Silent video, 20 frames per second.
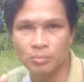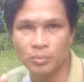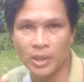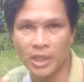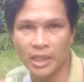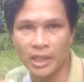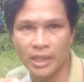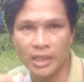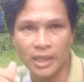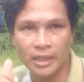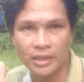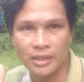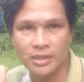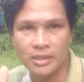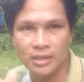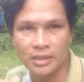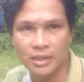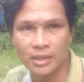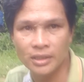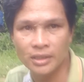pelayanan di
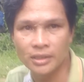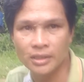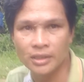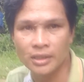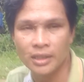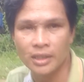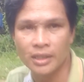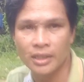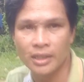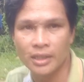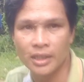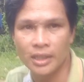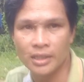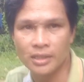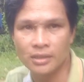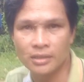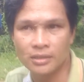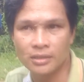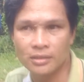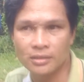sini
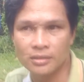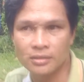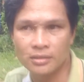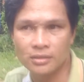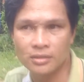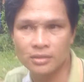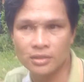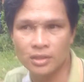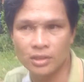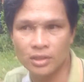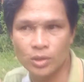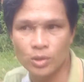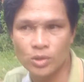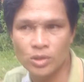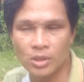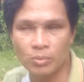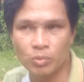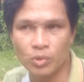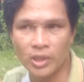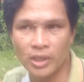dan
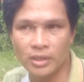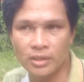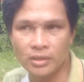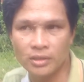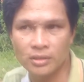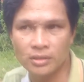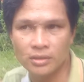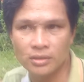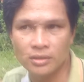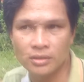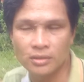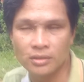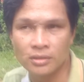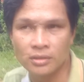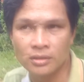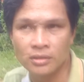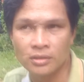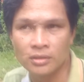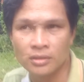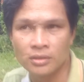seterusnya bulan
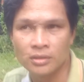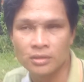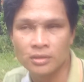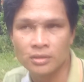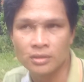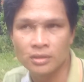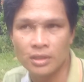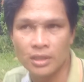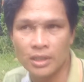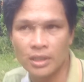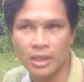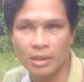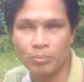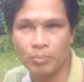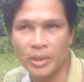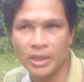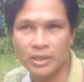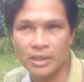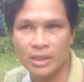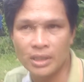3 4
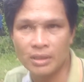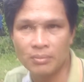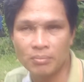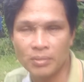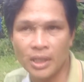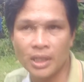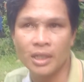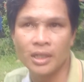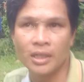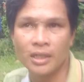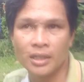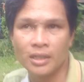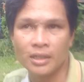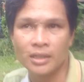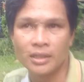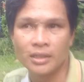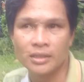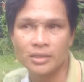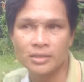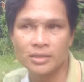
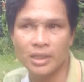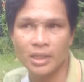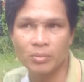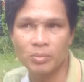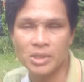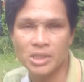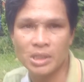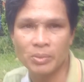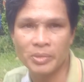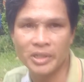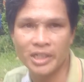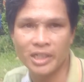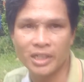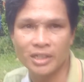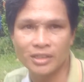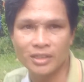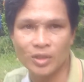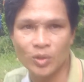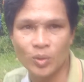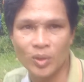5 saya bersama
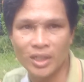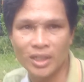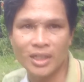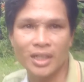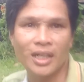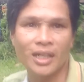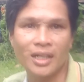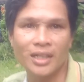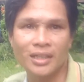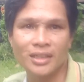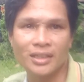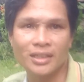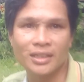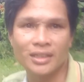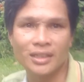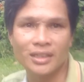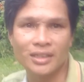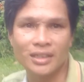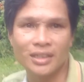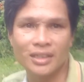dengan keluarga
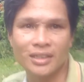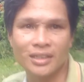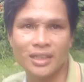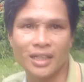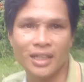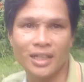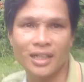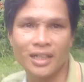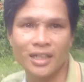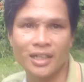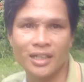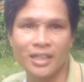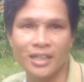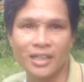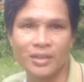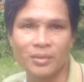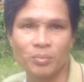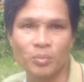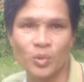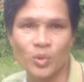ketika
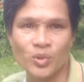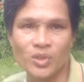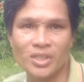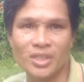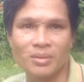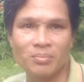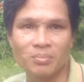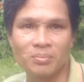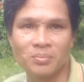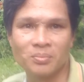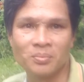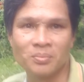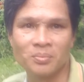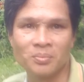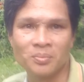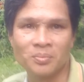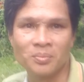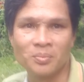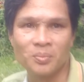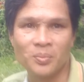musim
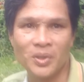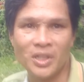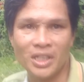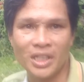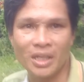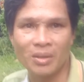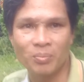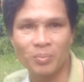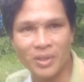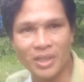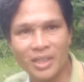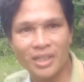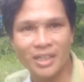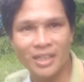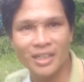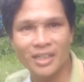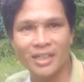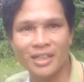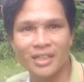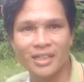PKP
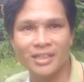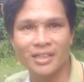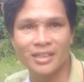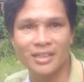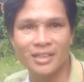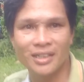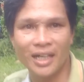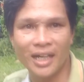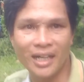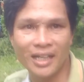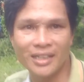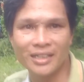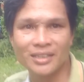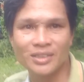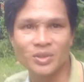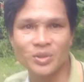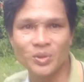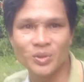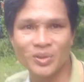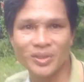
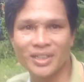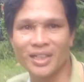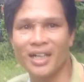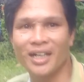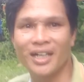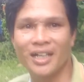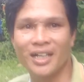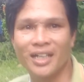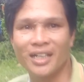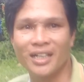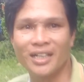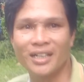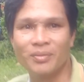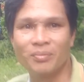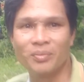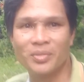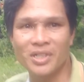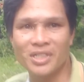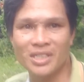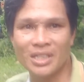dan juga
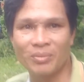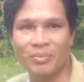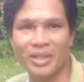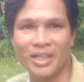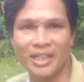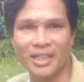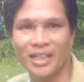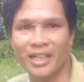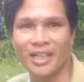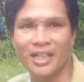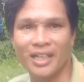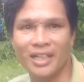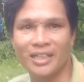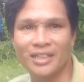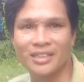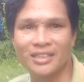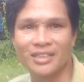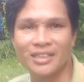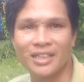bersamaan dengan